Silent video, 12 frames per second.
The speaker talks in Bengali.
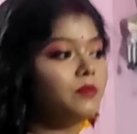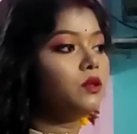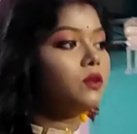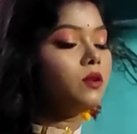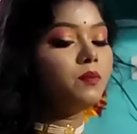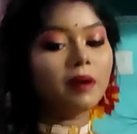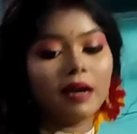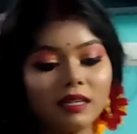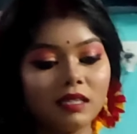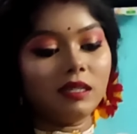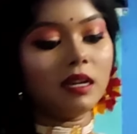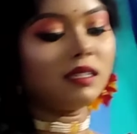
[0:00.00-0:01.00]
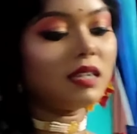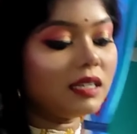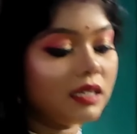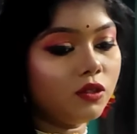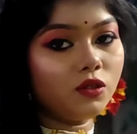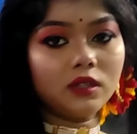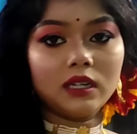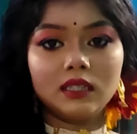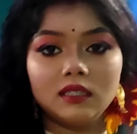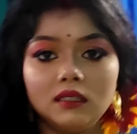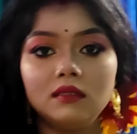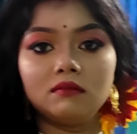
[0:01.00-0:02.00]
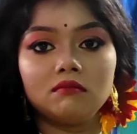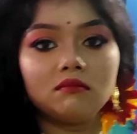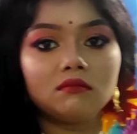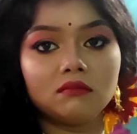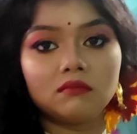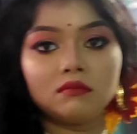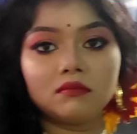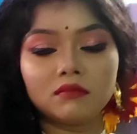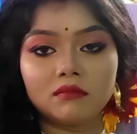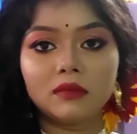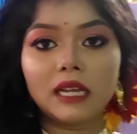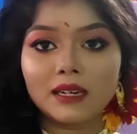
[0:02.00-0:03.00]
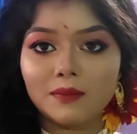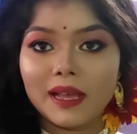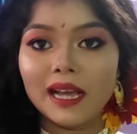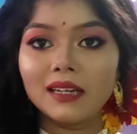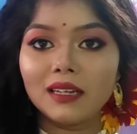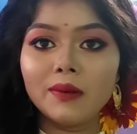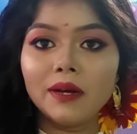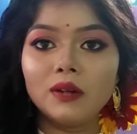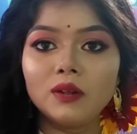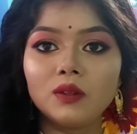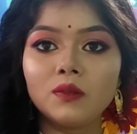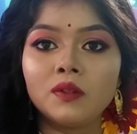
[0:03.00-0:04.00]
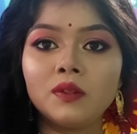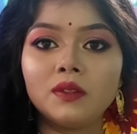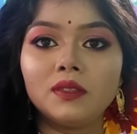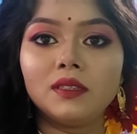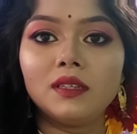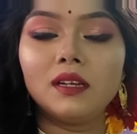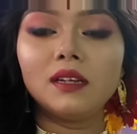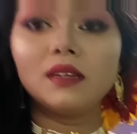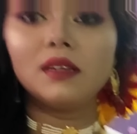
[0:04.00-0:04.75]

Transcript: আমি কোনো পাস টাকা কিছু নেই একটা ব্যাগ নিলে ভালো হতো মনে হচ্ছে না